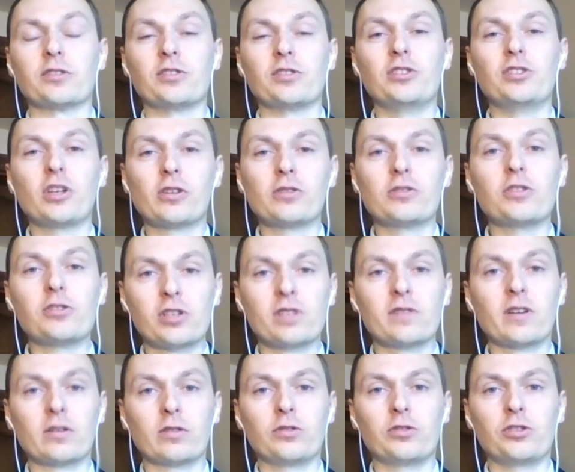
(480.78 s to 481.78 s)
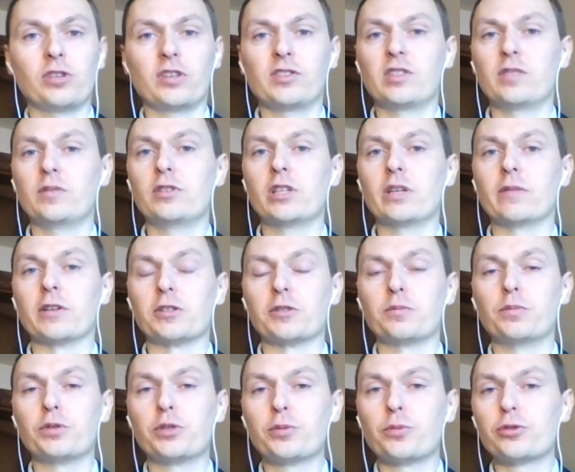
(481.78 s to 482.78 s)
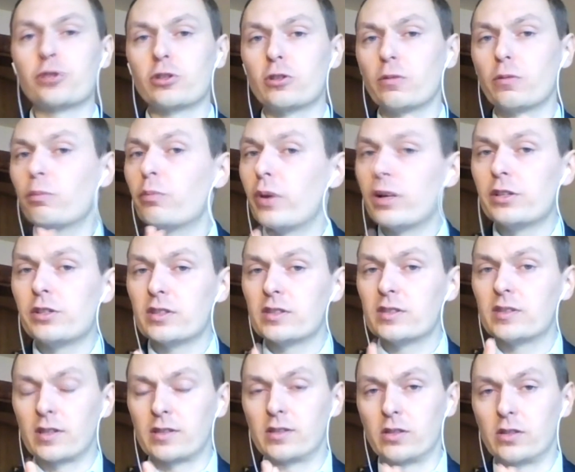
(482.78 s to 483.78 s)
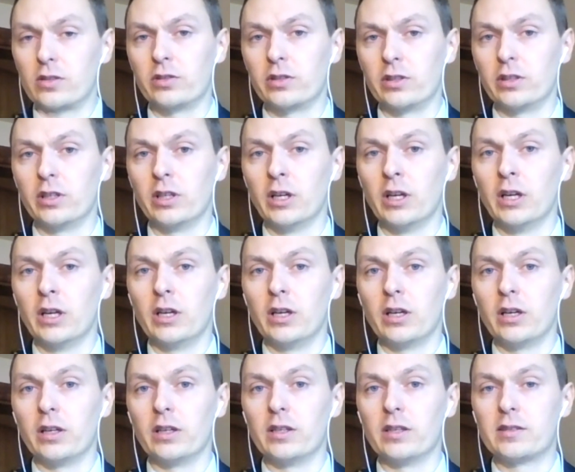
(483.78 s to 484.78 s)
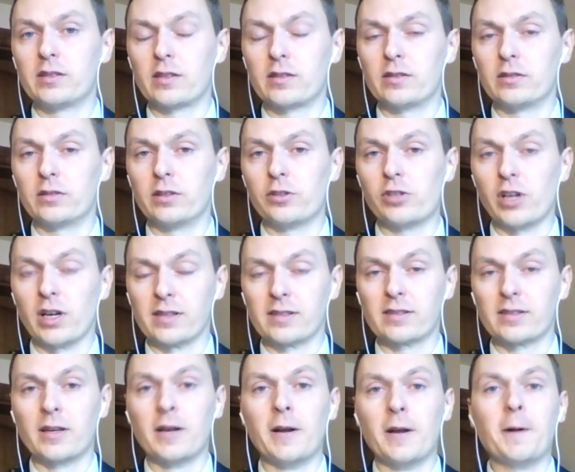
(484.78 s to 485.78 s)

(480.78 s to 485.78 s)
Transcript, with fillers: Niekoniecznie warto dzisiaj z nimi działać. Być może to będzie stracony, e, stracony czas.